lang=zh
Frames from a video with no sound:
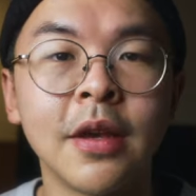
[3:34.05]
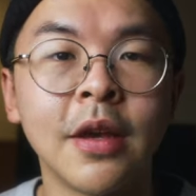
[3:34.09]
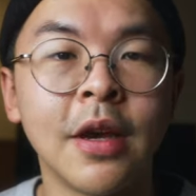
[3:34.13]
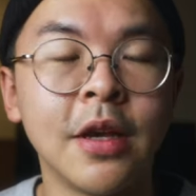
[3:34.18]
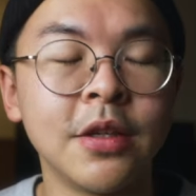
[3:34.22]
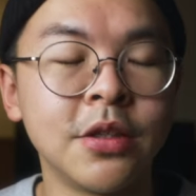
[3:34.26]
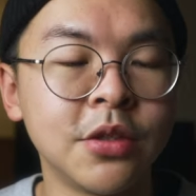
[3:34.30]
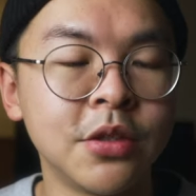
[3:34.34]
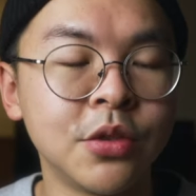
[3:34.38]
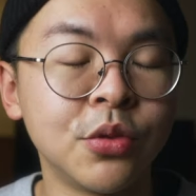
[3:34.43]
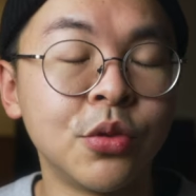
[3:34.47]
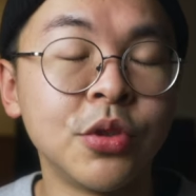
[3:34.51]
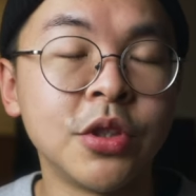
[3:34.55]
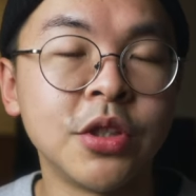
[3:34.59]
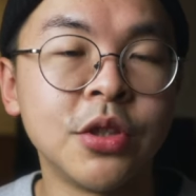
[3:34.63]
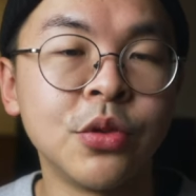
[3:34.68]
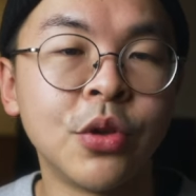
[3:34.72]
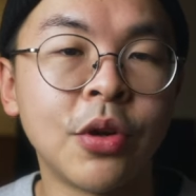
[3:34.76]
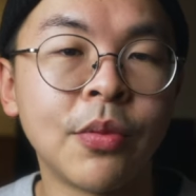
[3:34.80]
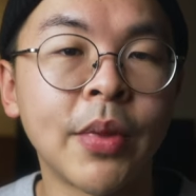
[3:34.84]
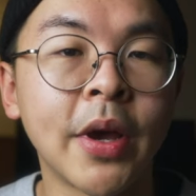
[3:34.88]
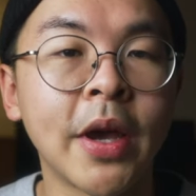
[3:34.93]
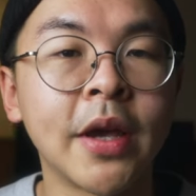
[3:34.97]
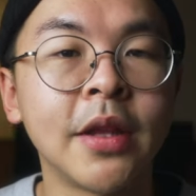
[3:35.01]
还是我
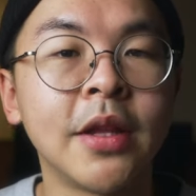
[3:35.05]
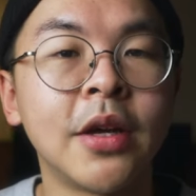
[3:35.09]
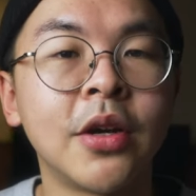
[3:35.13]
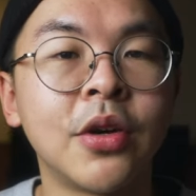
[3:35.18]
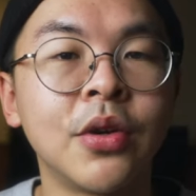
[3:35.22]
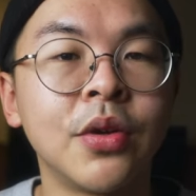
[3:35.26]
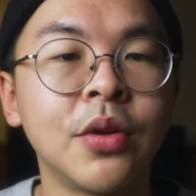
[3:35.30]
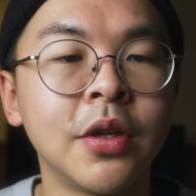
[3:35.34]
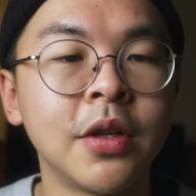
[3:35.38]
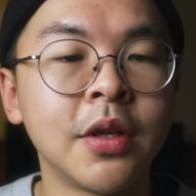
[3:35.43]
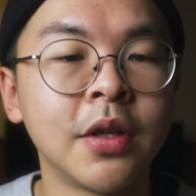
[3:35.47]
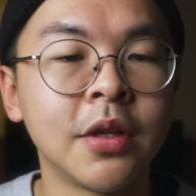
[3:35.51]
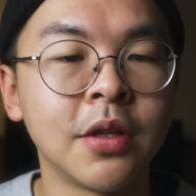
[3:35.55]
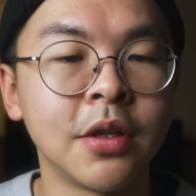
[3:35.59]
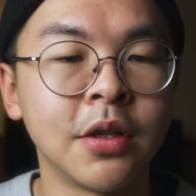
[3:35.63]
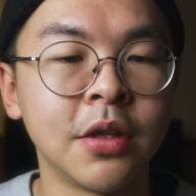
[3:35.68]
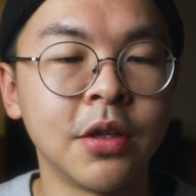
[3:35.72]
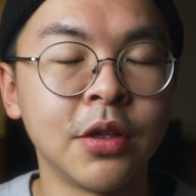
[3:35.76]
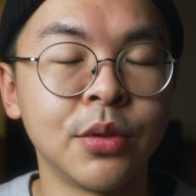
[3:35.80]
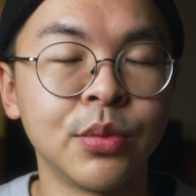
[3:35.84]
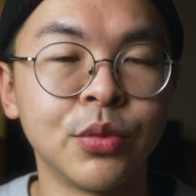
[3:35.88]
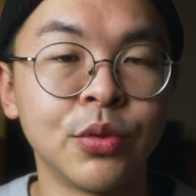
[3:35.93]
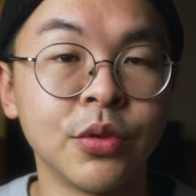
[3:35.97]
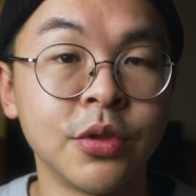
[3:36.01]
希望拍到
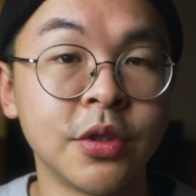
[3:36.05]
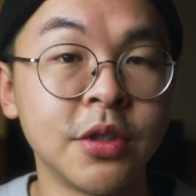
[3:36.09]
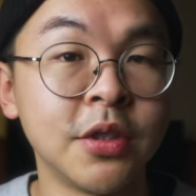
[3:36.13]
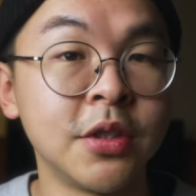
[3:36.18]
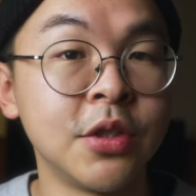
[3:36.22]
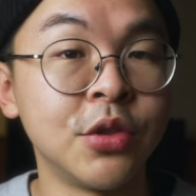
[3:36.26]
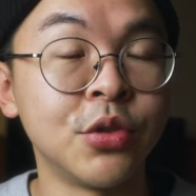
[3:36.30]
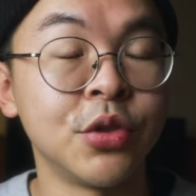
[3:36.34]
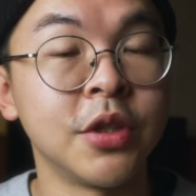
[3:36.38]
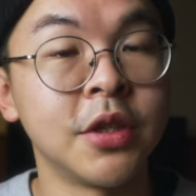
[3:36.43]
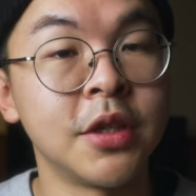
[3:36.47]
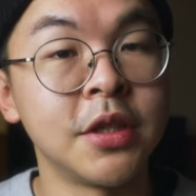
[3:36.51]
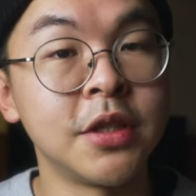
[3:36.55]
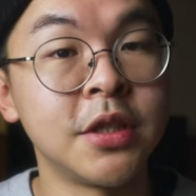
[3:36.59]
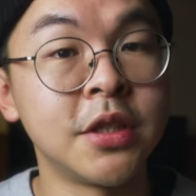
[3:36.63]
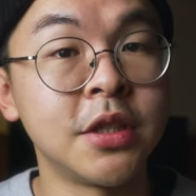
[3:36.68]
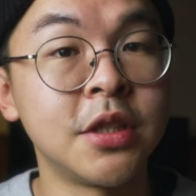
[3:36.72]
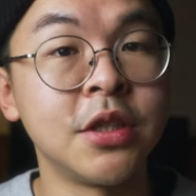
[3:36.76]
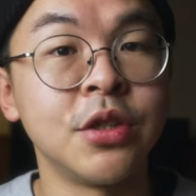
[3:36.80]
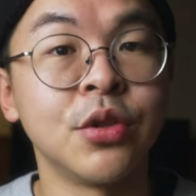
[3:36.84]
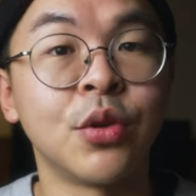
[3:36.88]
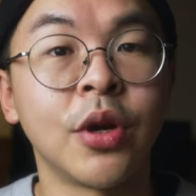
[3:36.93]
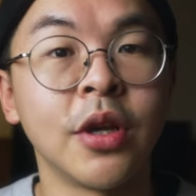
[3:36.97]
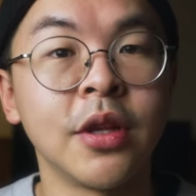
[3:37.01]
嗯我自己觉得很
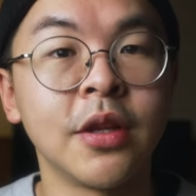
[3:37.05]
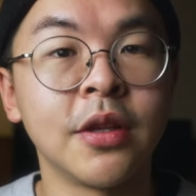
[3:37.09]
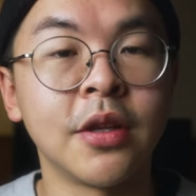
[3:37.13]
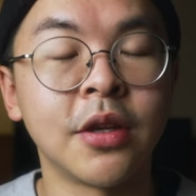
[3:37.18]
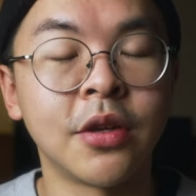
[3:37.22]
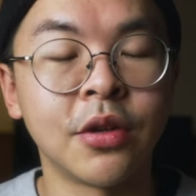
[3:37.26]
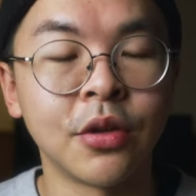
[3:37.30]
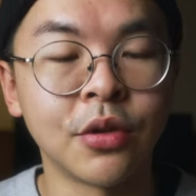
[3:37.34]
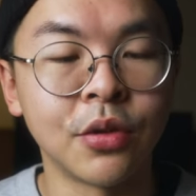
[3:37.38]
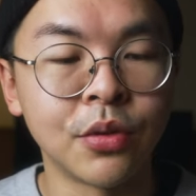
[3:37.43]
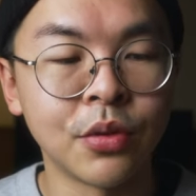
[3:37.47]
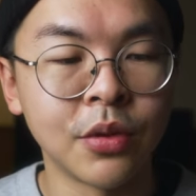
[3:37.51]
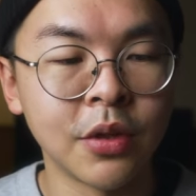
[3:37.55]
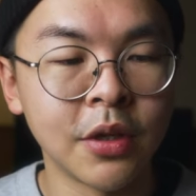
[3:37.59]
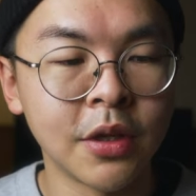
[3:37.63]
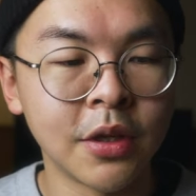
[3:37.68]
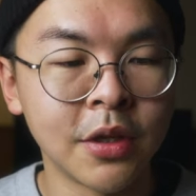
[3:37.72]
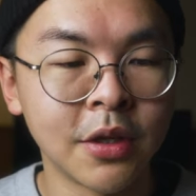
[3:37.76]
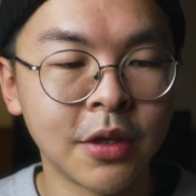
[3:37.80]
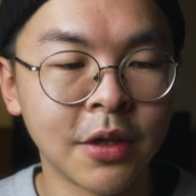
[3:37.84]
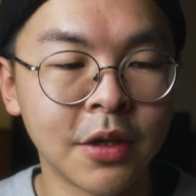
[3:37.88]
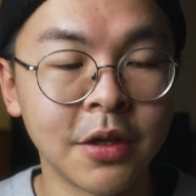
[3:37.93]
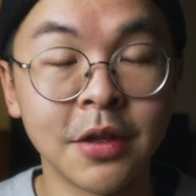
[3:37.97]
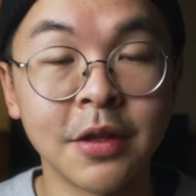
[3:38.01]
喜欢，然后
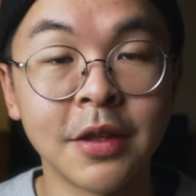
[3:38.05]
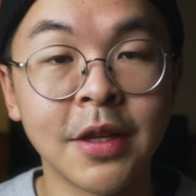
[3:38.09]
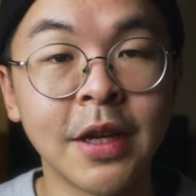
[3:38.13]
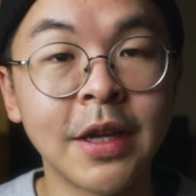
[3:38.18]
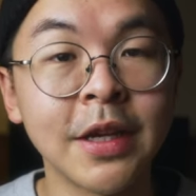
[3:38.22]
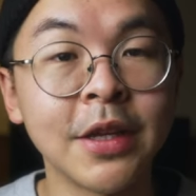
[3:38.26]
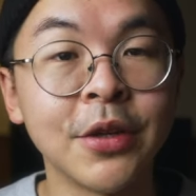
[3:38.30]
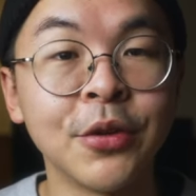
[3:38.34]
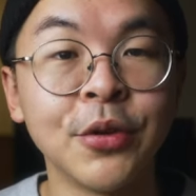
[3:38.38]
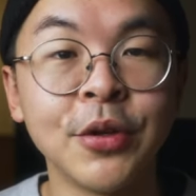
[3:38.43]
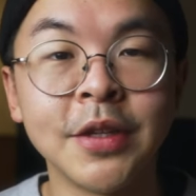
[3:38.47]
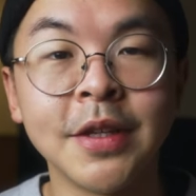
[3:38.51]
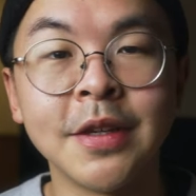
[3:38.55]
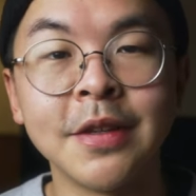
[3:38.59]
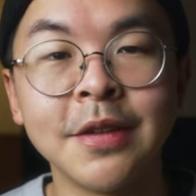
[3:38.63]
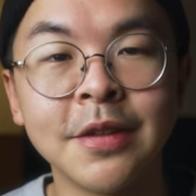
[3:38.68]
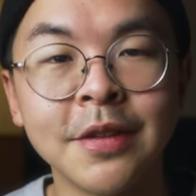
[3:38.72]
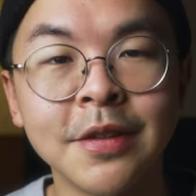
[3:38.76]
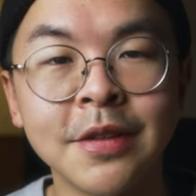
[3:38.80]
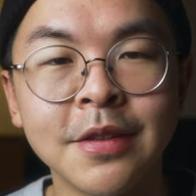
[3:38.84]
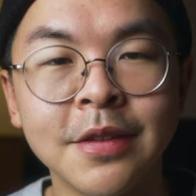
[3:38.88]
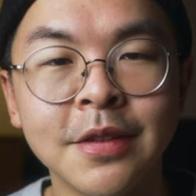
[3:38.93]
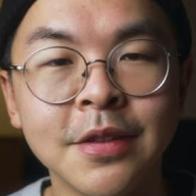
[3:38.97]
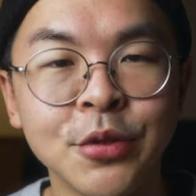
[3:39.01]
可能它有一点
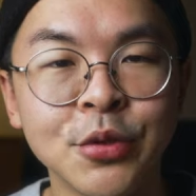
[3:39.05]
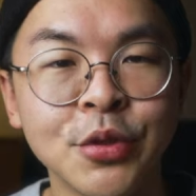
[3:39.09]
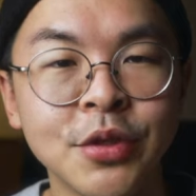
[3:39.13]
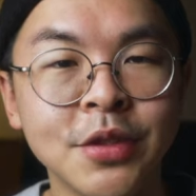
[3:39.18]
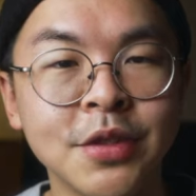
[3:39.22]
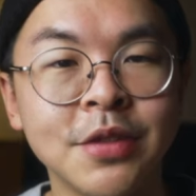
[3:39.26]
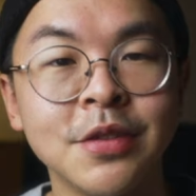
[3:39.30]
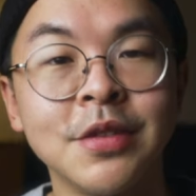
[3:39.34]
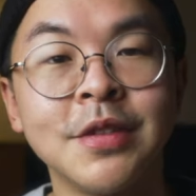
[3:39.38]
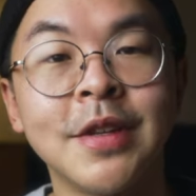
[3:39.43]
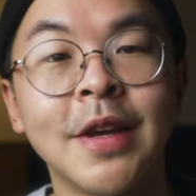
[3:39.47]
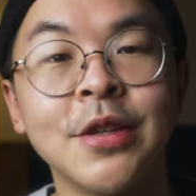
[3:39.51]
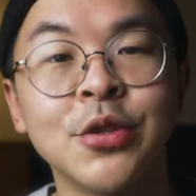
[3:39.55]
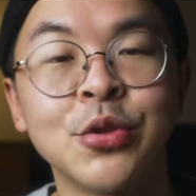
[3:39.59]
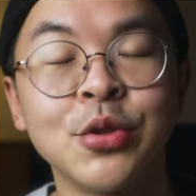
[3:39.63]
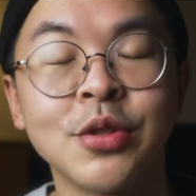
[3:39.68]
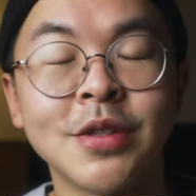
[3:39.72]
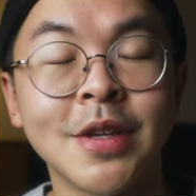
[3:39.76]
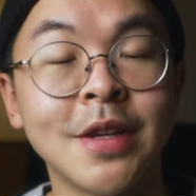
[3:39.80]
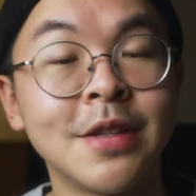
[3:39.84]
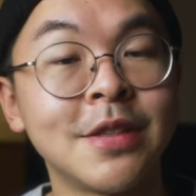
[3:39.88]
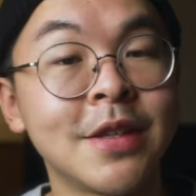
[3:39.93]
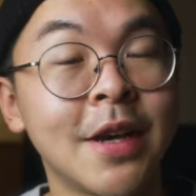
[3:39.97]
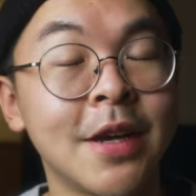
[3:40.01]
就是时代
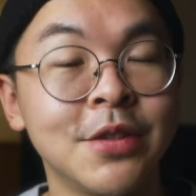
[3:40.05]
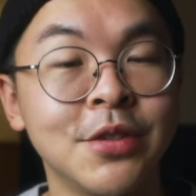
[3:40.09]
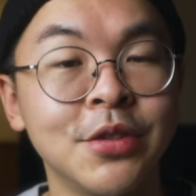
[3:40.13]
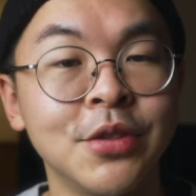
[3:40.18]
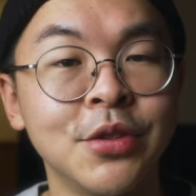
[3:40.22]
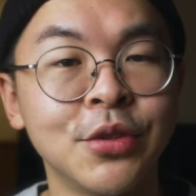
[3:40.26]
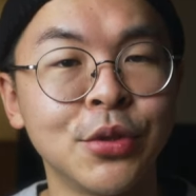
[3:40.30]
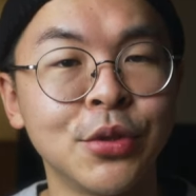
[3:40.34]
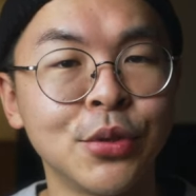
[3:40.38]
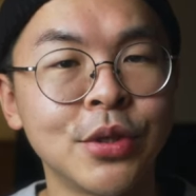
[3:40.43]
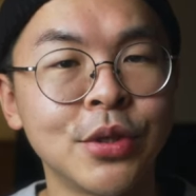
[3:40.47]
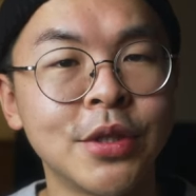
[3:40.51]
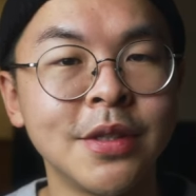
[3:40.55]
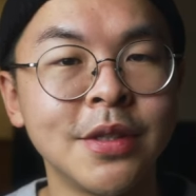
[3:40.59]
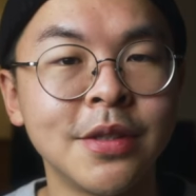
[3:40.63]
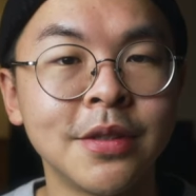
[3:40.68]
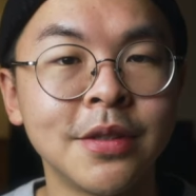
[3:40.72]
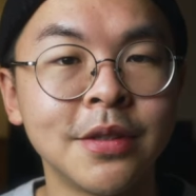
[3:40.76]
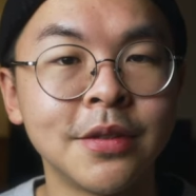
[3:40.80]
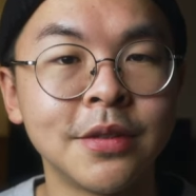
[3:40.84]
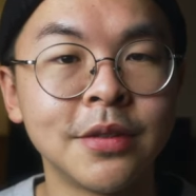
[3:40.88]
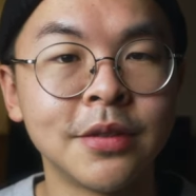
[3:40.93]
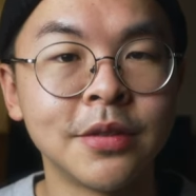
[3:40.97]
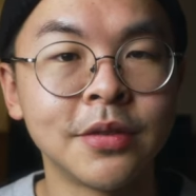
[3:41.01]
存在价值的东西呢？